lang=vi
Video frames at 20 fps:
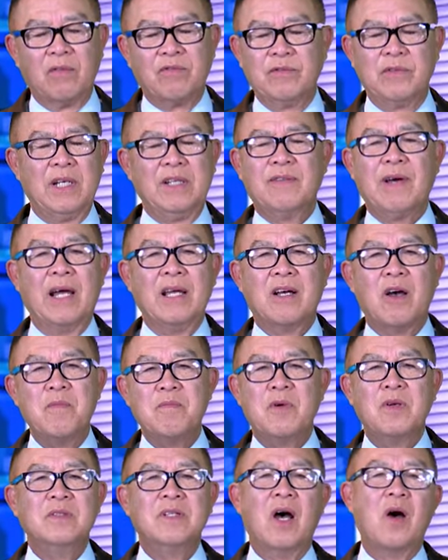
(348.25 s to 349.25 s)
vì vậy không
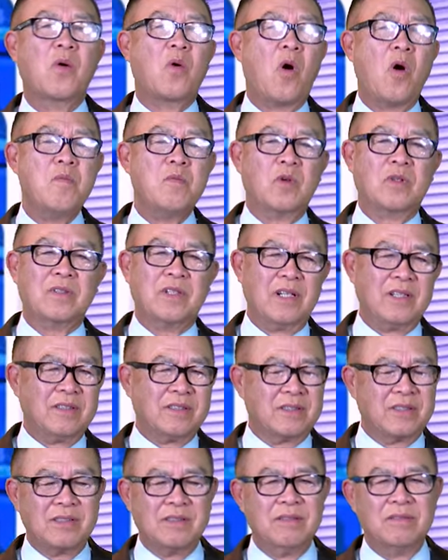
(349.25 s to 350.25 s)
bao giờ có một cái
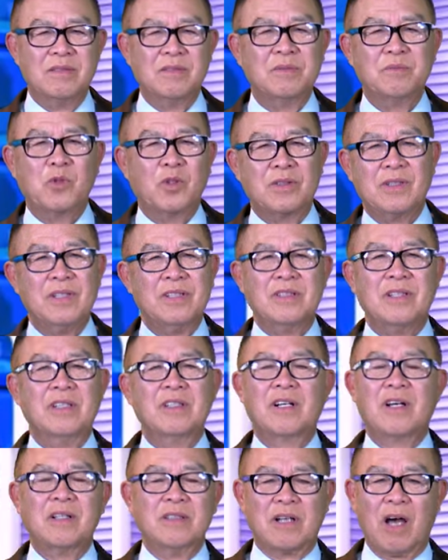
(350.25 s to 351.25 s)

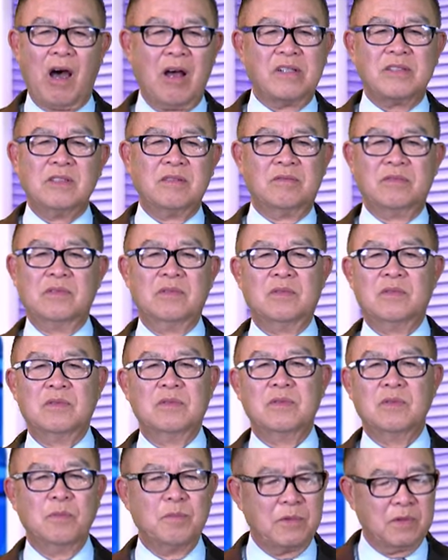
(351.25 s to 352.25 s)
gợn
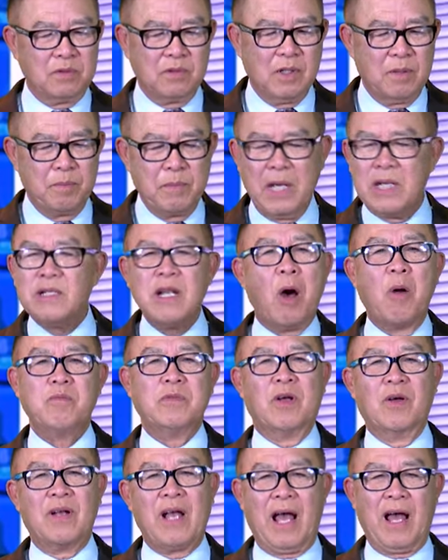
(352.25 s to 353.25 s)
biến động
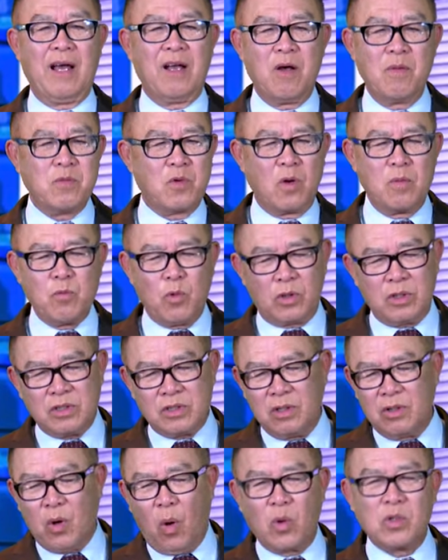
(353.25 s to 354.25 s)
nào cả, không có một cái
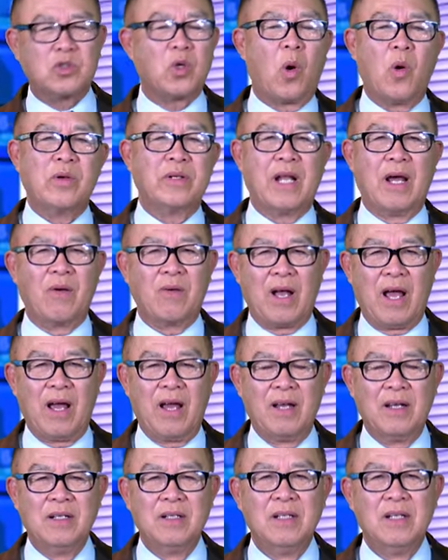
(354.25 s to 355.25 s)
sự lộn xộn nào cả.